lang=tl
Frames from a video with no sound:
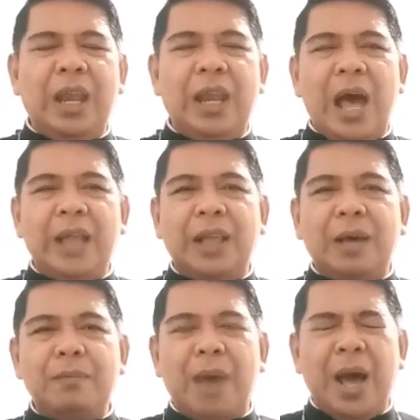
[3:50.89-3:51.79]
Lahat
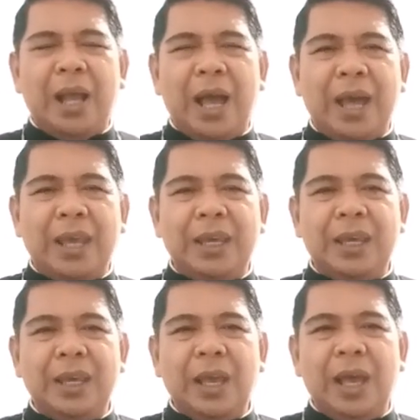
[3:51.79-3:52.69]
ng
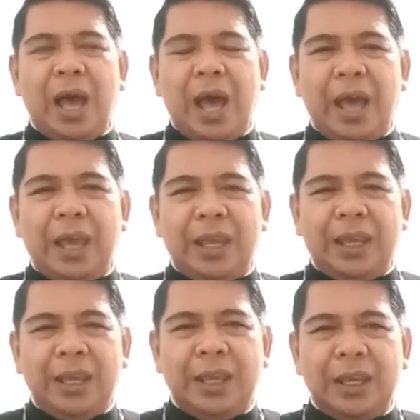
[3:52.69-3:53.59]
bagay ay